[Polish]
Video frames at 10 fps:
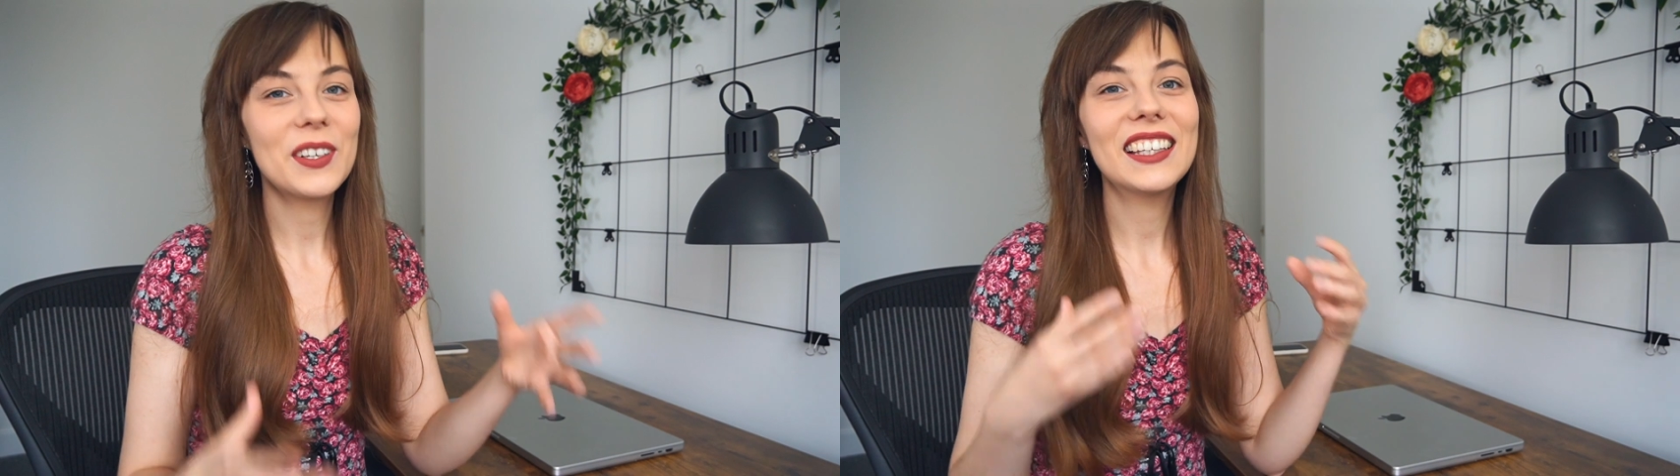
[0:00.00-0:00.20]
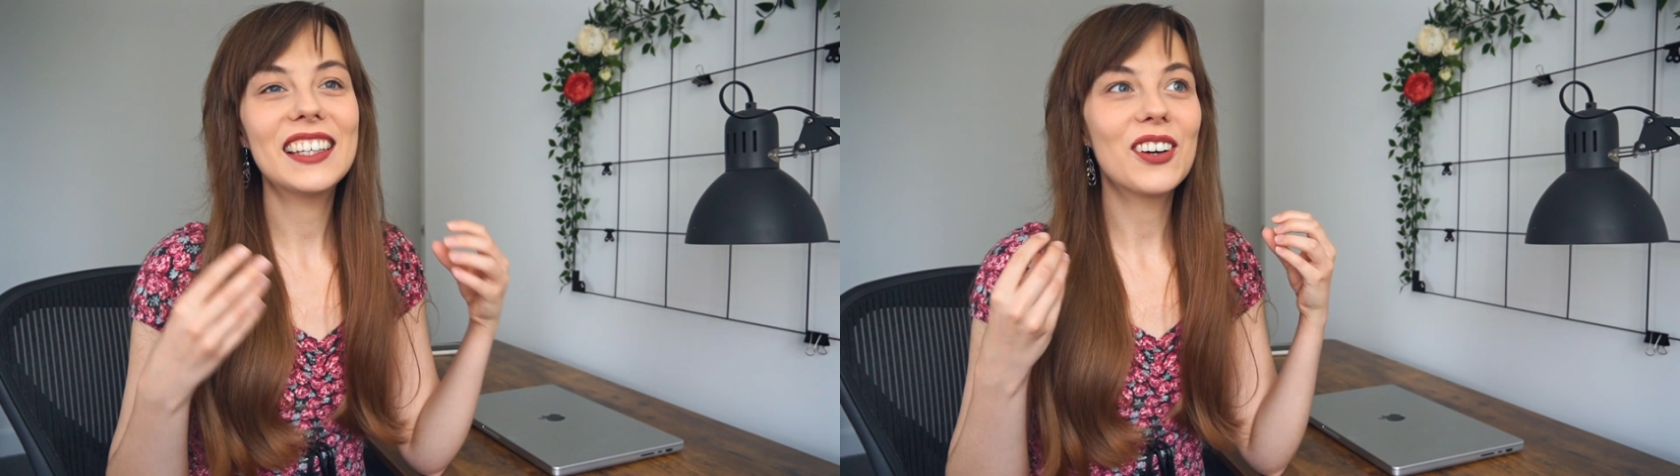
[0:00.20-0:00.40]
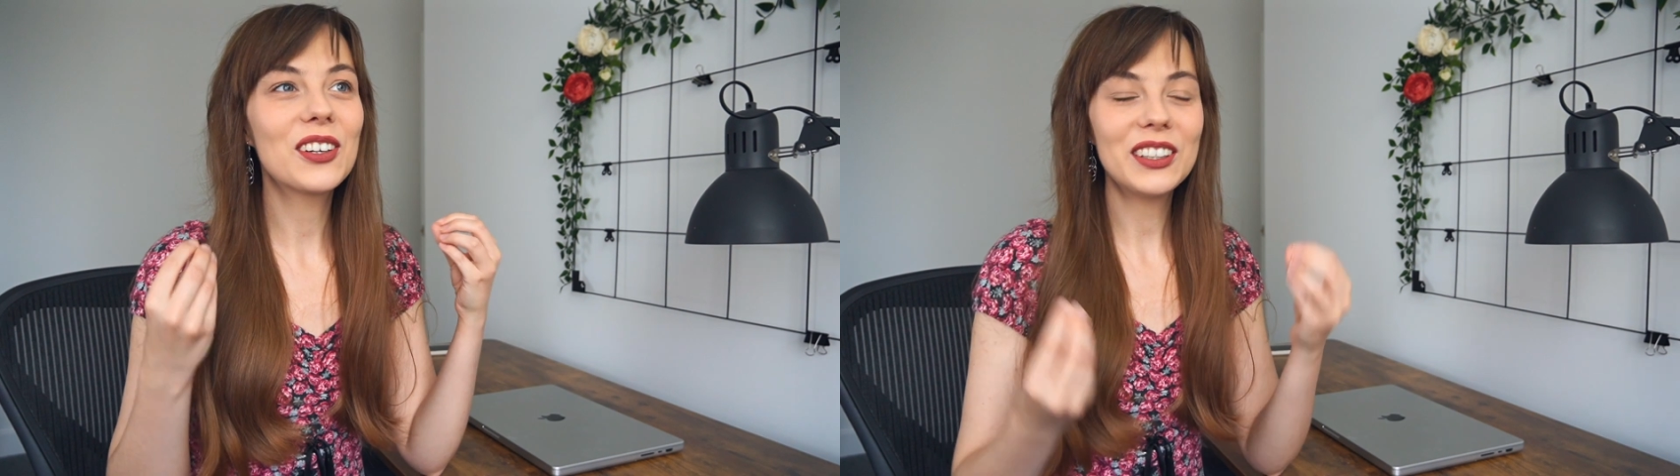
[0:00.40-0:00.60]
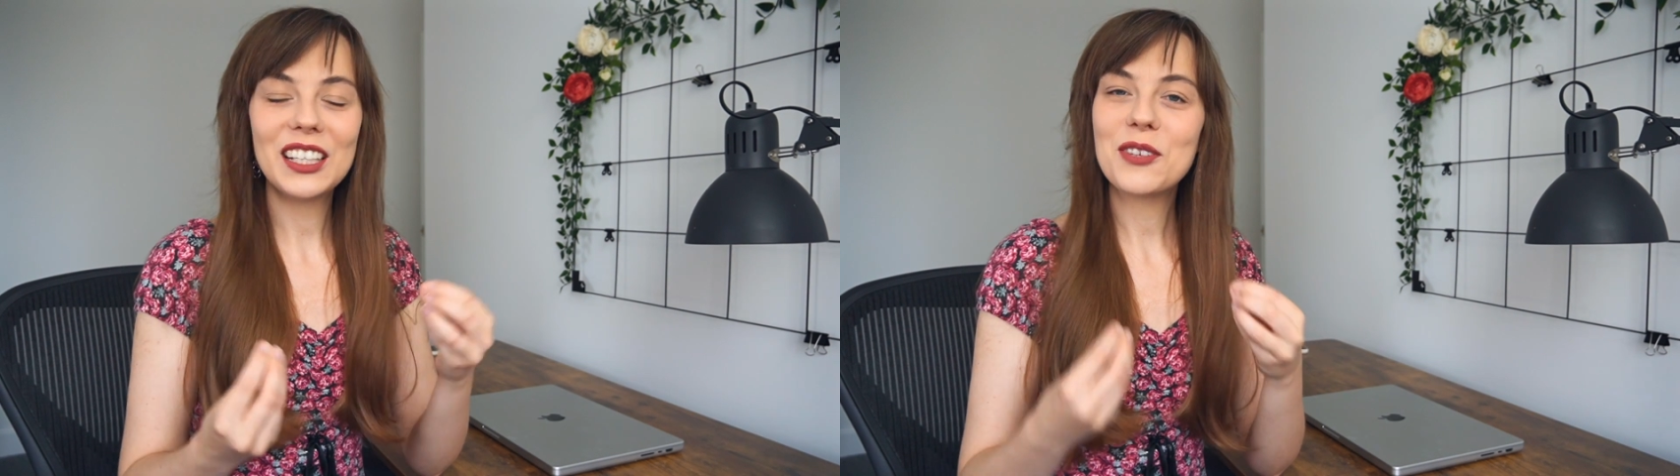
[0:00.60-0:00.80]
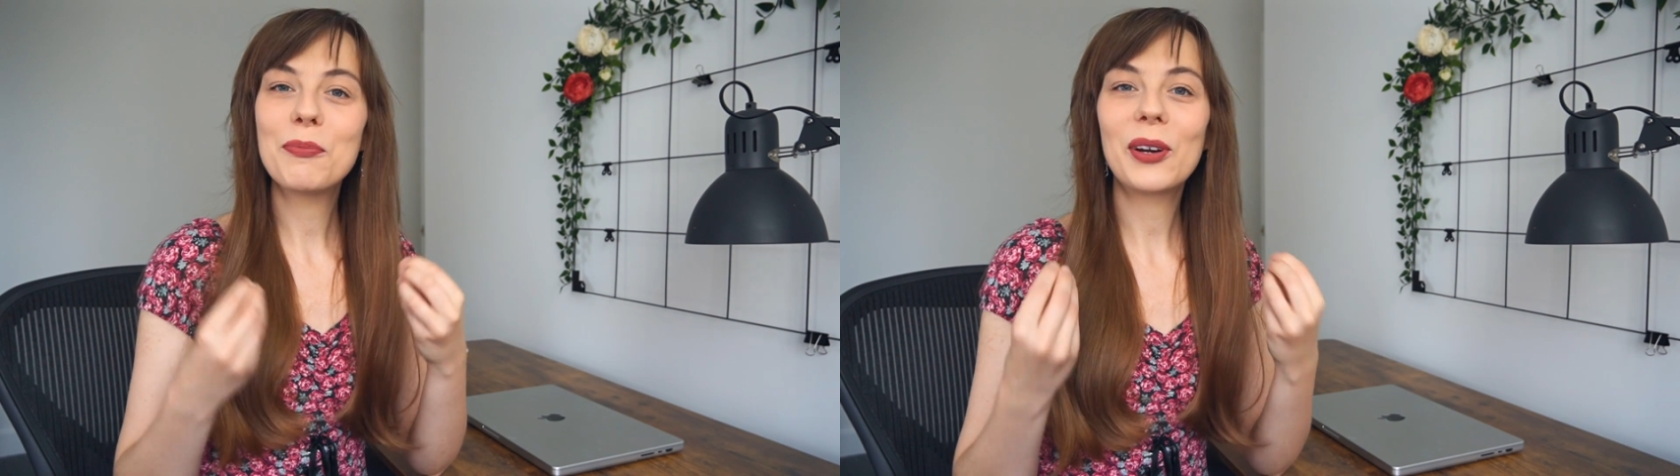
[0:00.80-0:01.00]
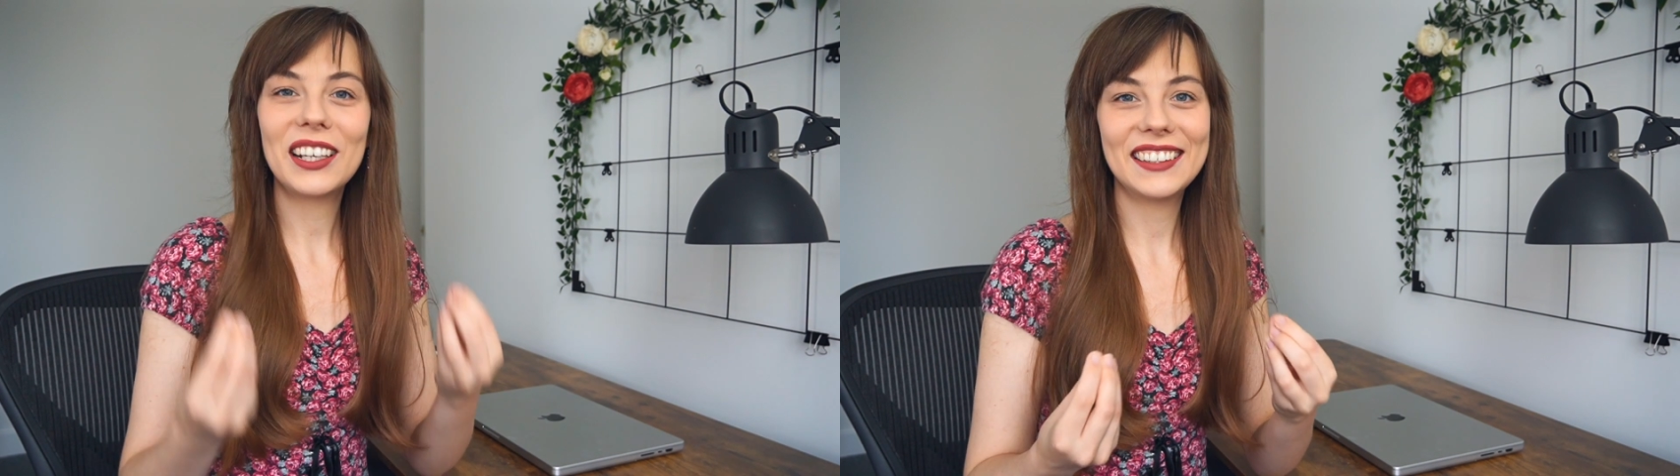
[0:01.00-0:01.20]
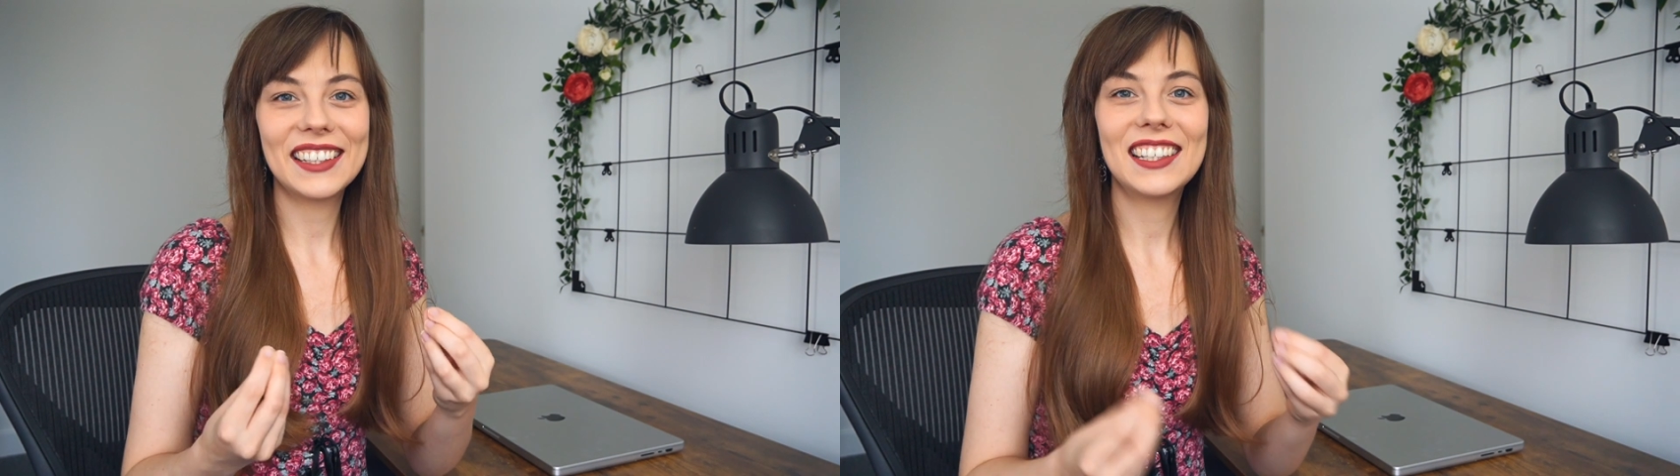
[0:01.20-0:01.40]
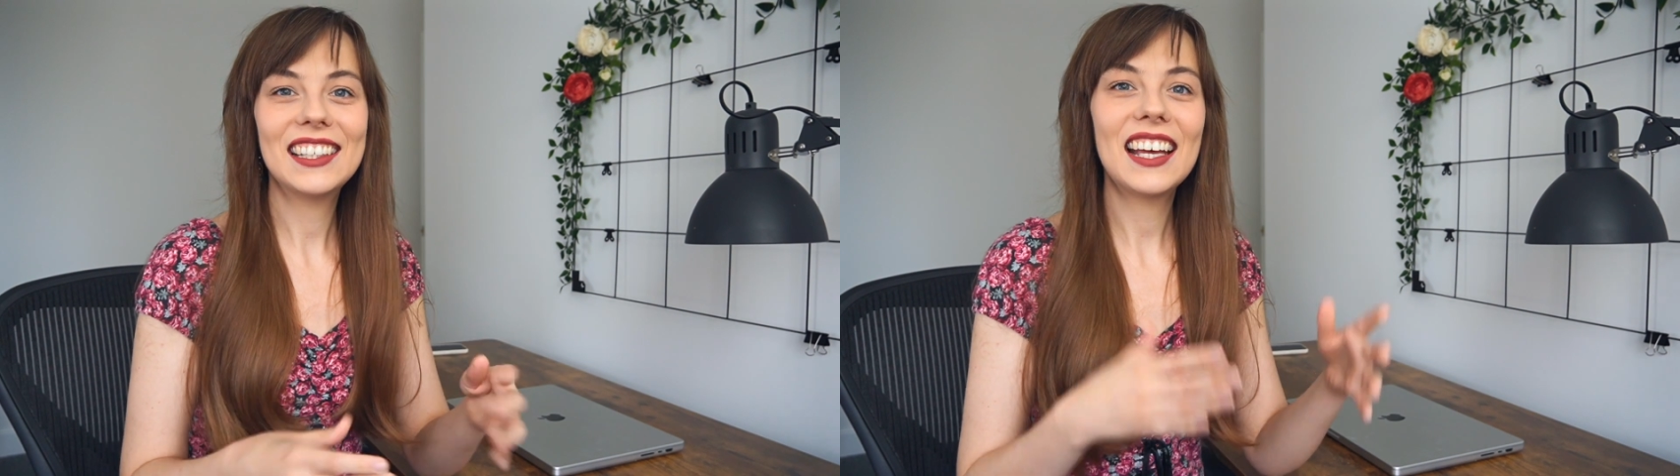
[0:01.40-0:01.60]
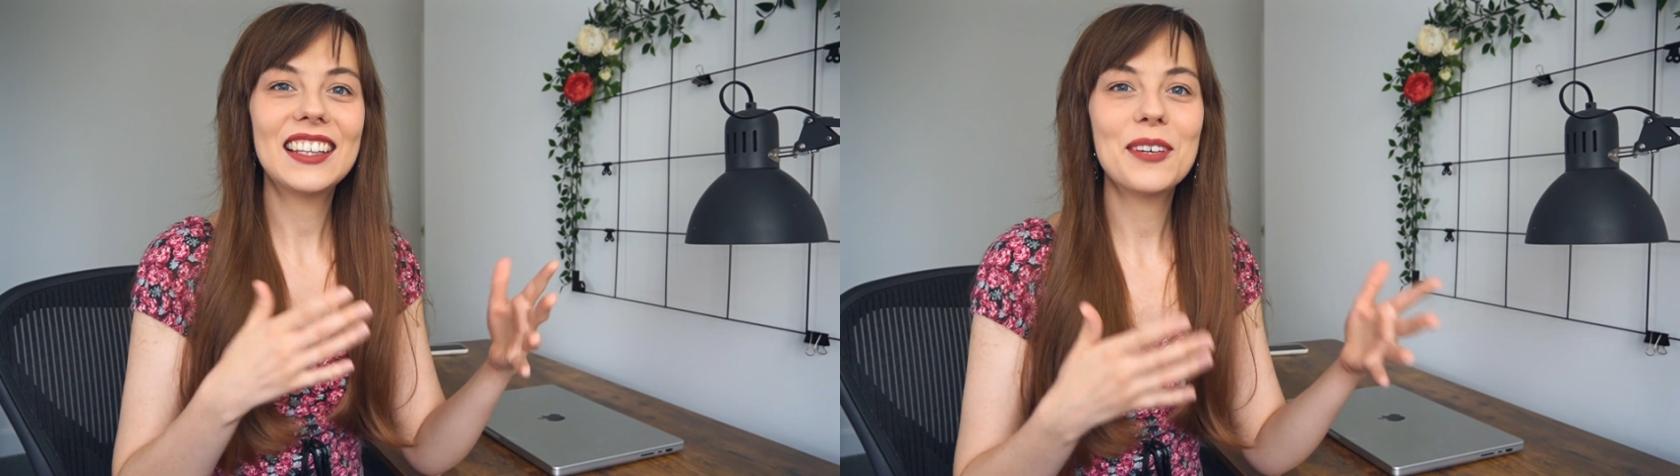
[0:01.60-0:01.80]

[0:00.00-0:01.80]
i oglądać poradniki na